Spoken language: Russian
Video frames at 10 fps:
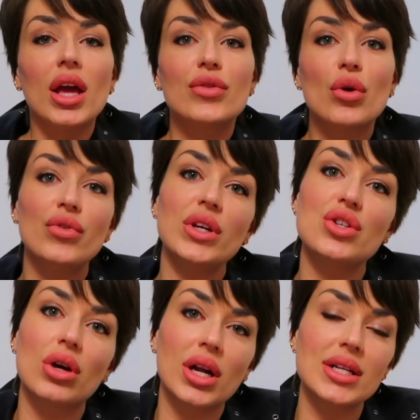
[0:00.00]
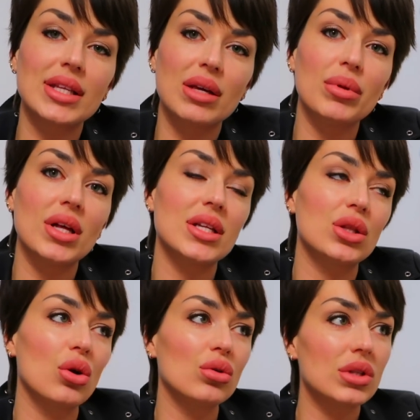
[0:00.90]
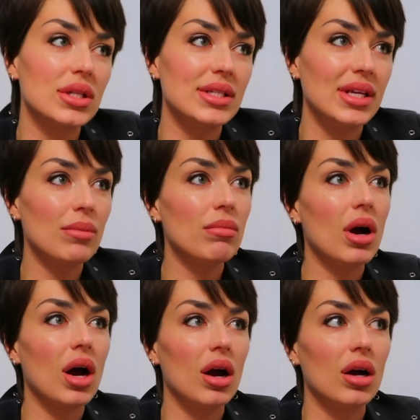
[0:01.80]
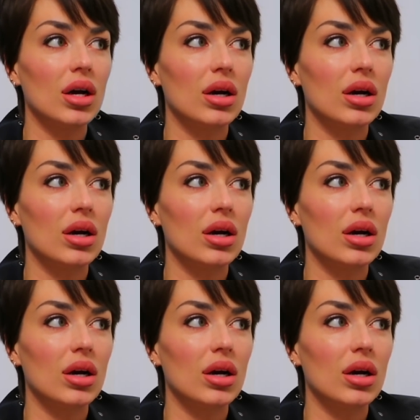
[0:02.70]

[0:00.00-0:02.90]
И в том видео как раз-таки была затронута тема...